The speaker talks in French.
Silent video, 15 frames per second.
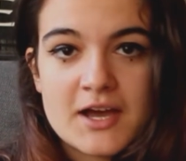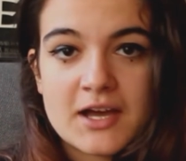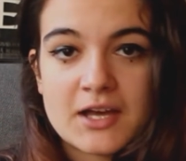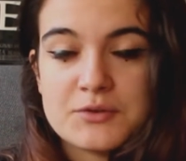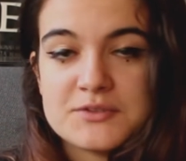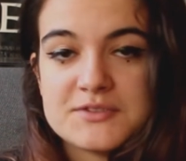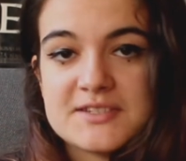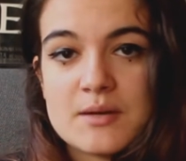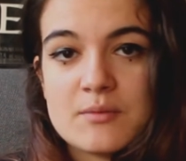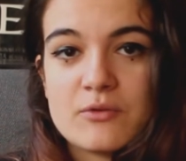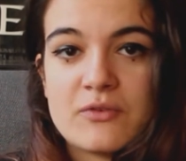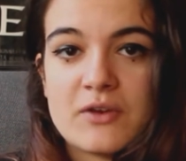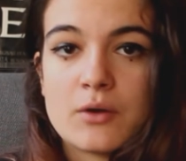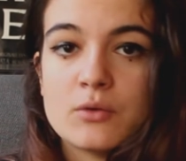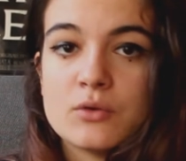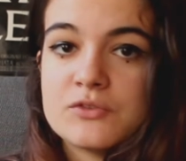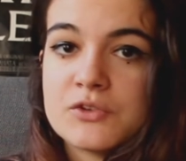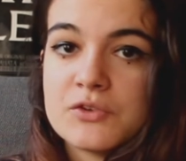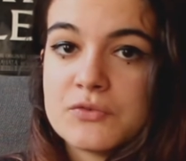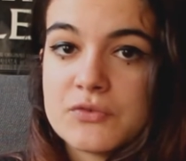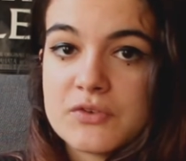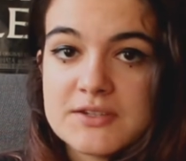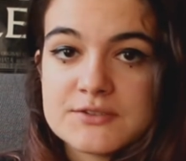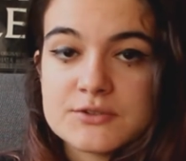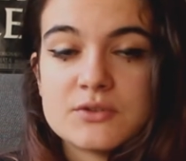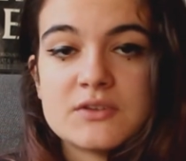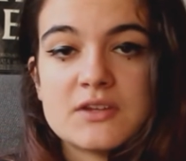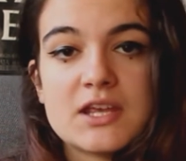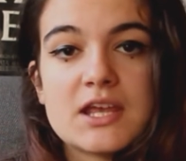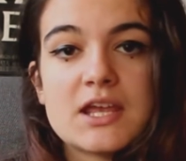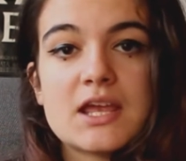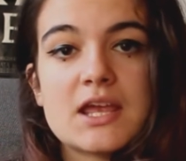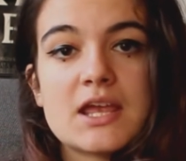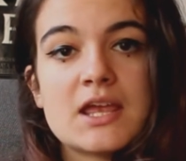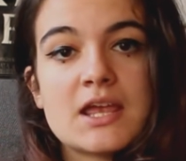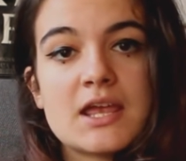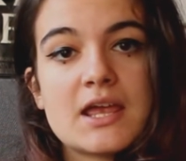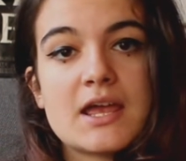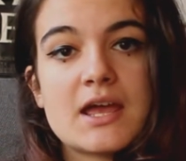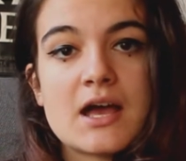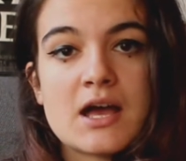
a réussi à me faire autant frissonner et